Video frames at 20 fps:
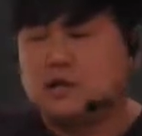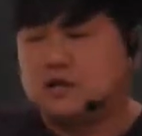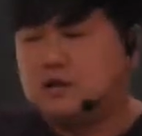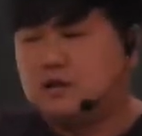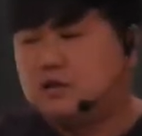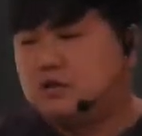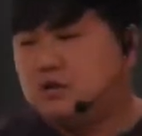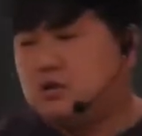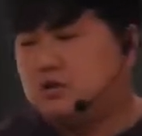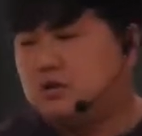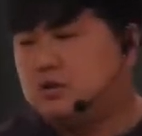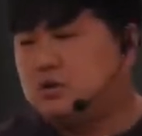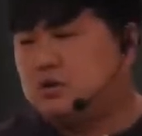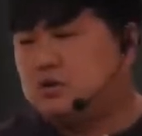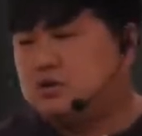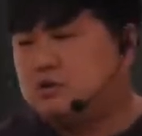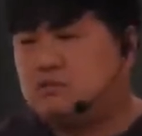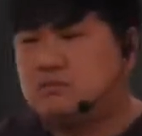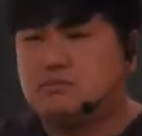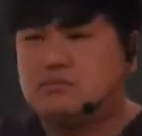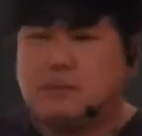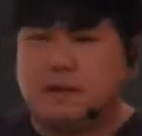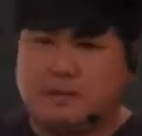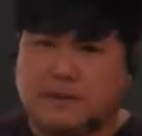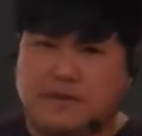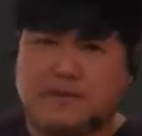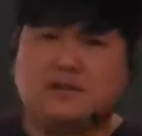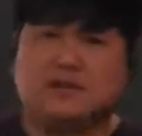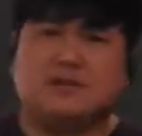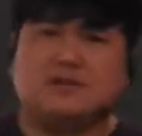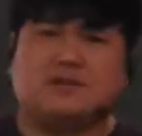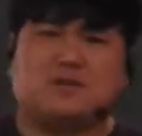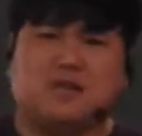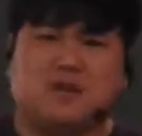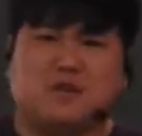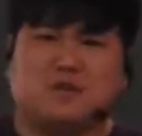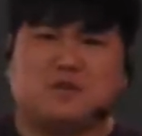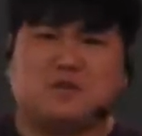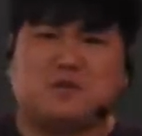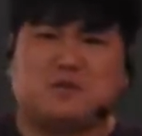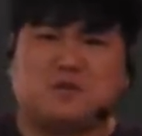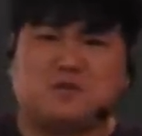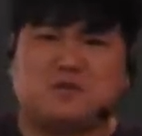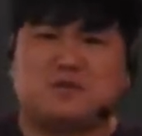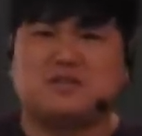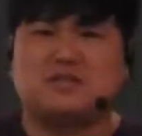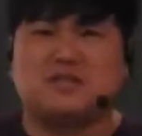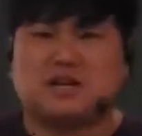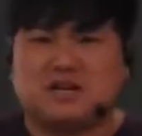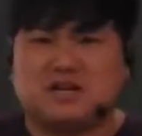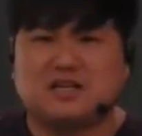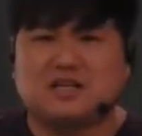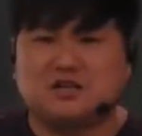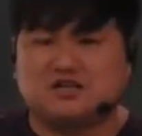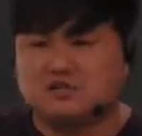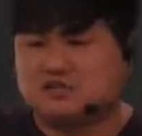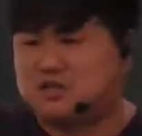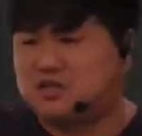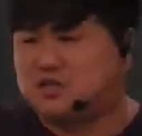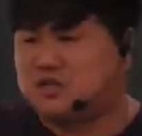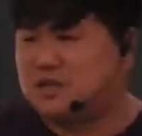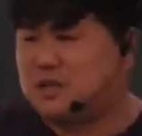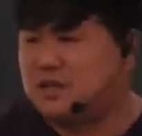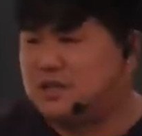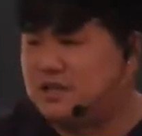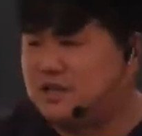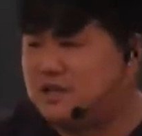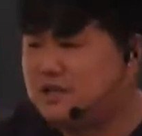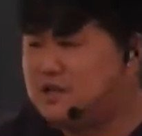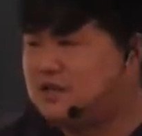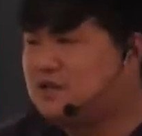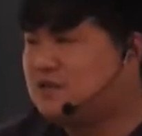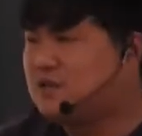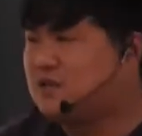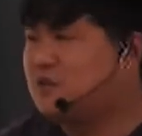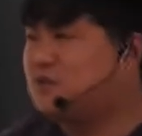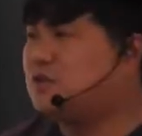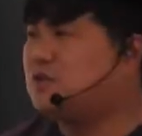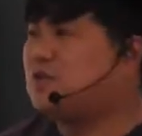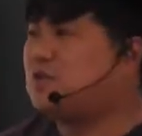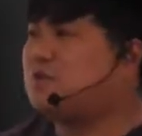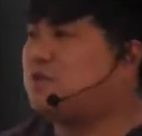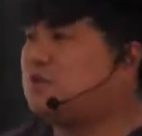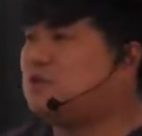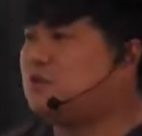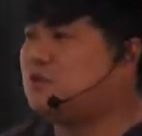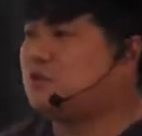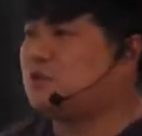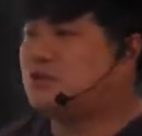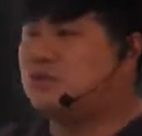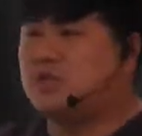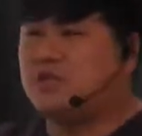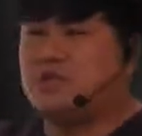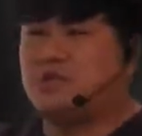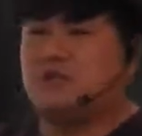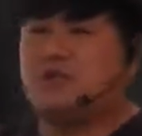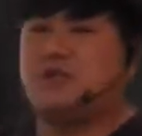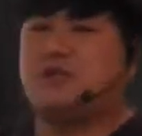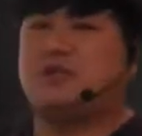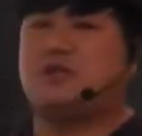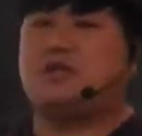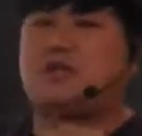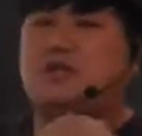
혹은 마음에 드는 단어를 고르는 상황이 될 수도 있지만 저는 기본적으로 deterrent란